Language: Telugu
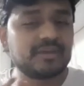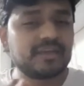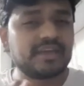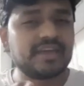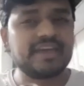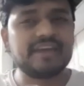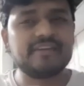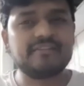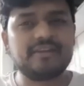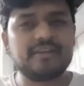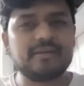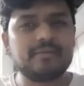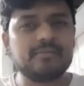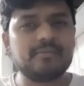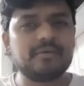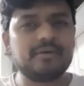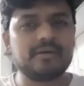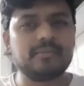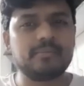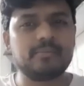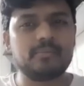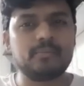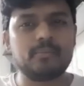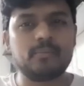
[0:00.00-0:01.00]
కేవలం
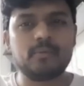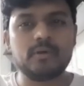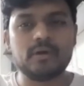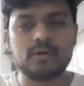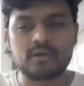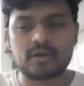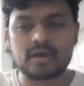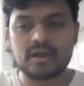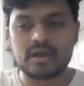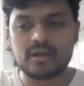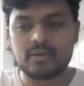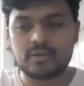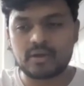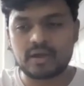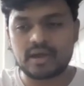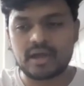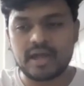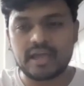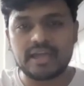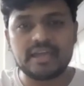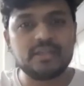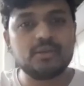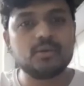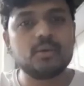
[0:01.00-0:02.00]
ఒక ఒక
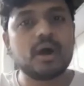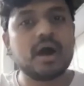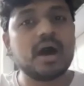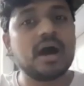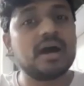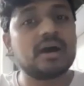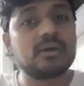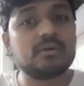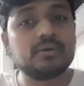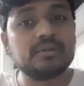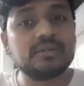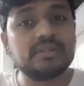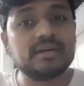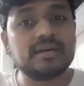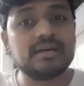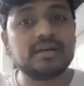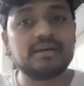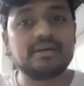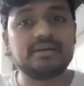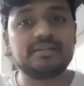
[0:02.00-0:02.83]
ఐదు ఆరు ద